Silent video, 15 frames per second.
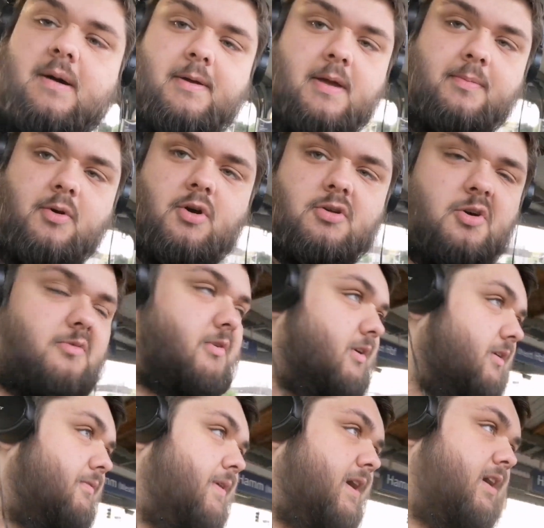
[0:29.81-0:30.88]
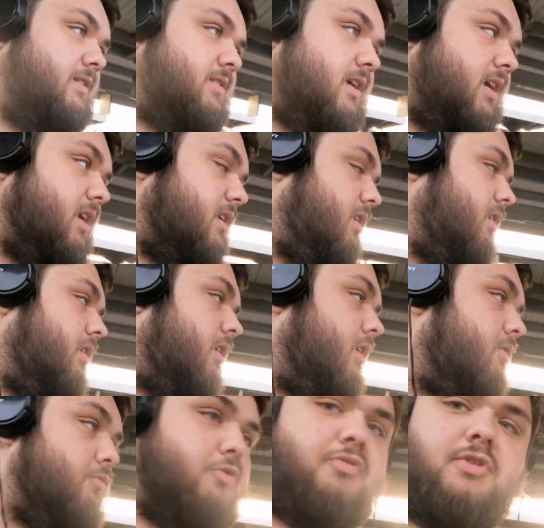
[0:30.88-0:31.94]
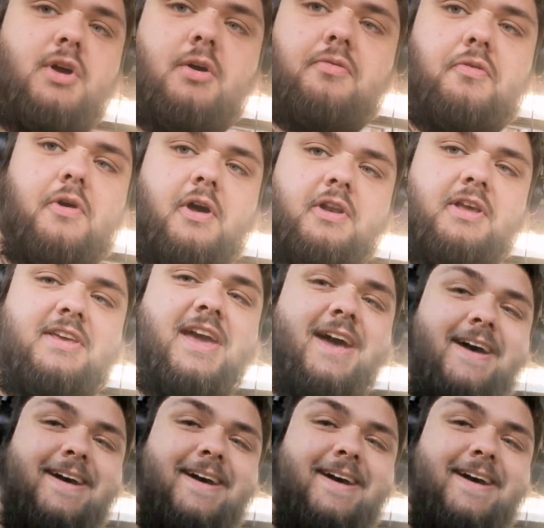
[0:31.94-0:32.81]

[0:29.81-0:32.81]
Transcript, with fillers: Aber ich habe gehört, heute wäre Feiertag. Wusste ich auch vorher nicht.